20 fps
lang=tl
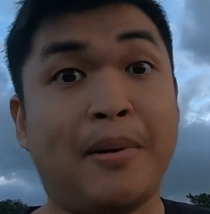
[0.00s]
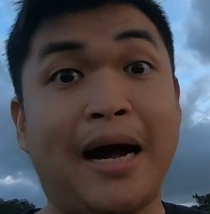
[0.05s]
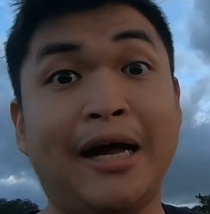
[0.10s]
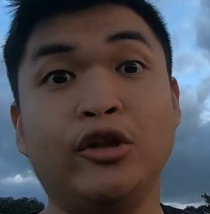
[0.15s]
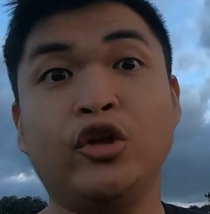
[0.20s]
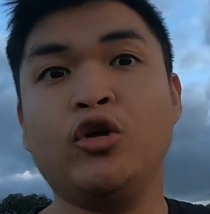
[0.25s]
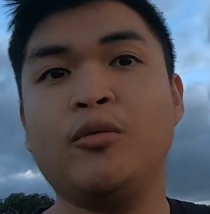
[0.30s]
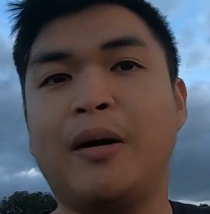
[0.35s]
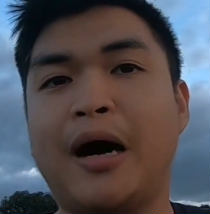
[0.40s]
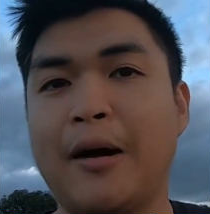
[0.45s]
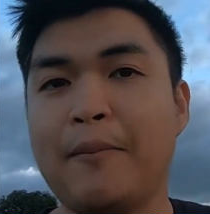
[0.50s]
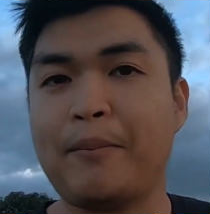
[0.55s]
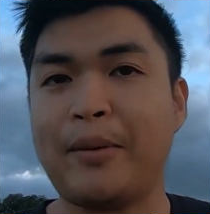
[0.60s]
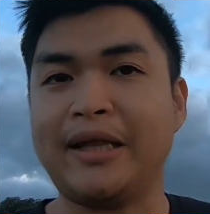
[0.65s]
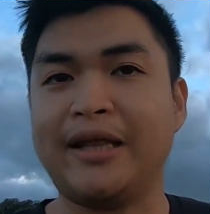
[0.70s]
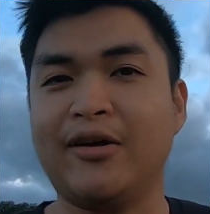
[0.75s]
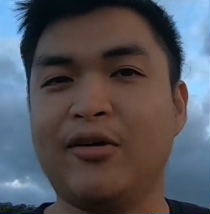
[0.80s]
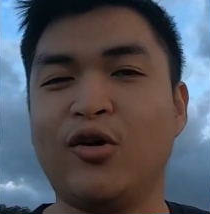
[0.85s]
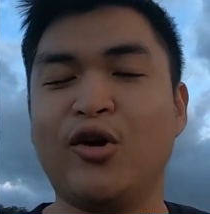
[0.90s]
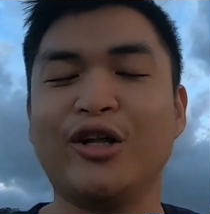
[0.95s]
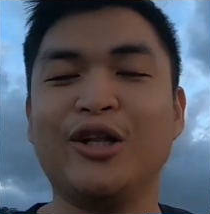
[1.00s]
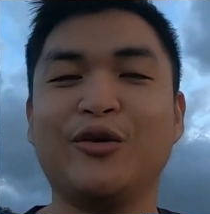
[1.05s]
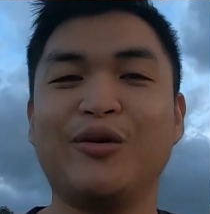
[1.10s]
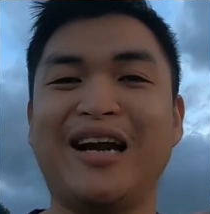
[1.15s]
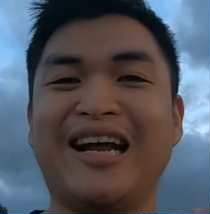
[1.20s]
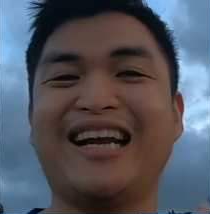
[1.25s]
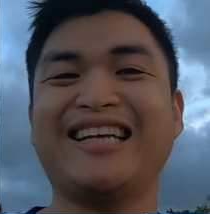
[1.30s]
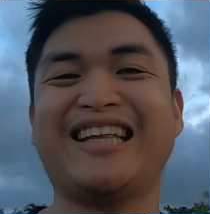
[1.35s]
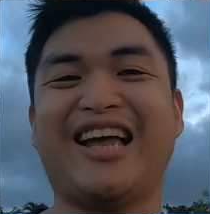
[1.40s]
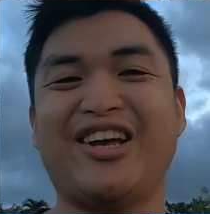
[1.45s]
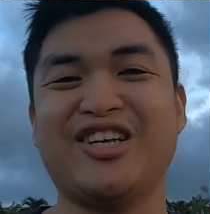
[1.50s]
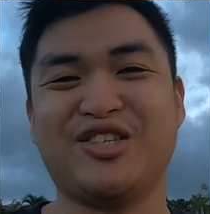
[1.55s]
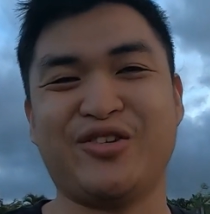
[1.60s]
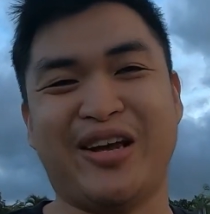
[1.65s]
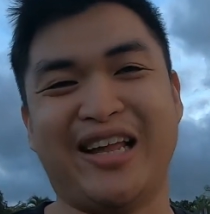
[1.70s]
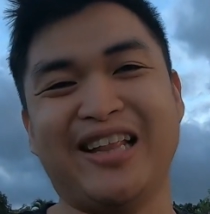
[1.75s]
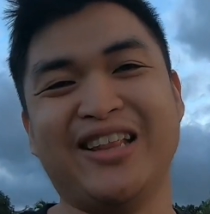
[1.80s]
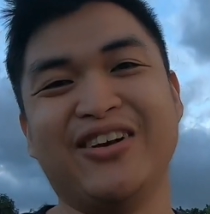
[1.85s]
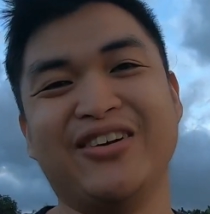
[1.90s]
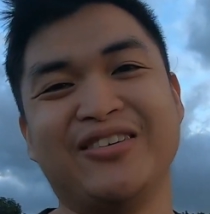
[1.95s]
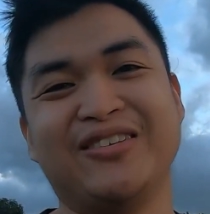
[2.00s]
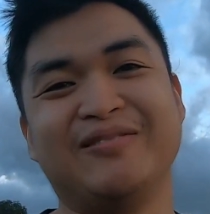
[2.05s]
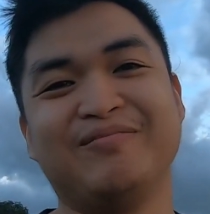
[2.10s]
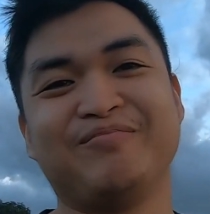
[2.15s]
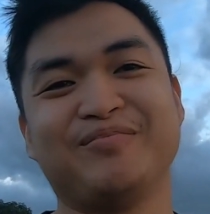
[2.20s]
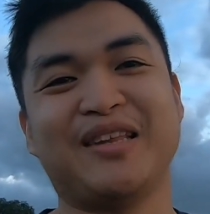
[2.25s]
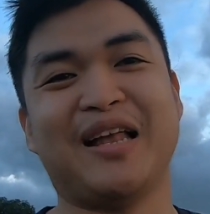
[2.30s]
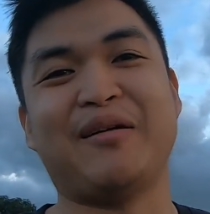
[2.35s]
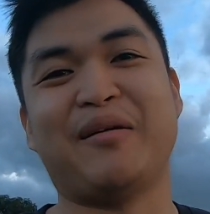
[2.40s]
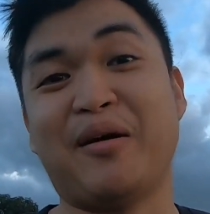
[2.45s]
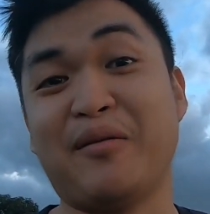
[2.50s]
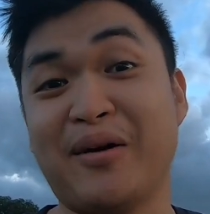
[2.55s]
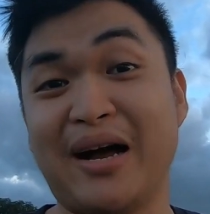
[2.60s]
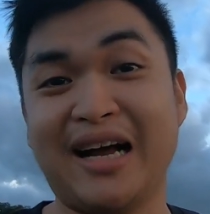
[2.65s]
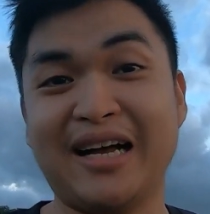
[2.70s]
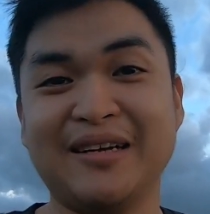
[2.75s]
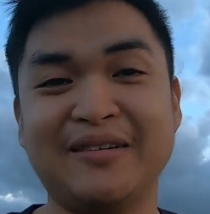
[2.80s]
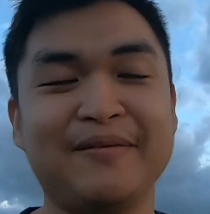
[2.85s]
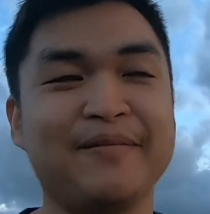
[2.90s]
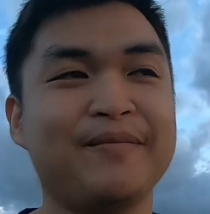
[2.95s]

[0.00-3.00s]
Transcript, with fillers: Paano yung mga panahon na wala na tayong sweldo? Tama ba?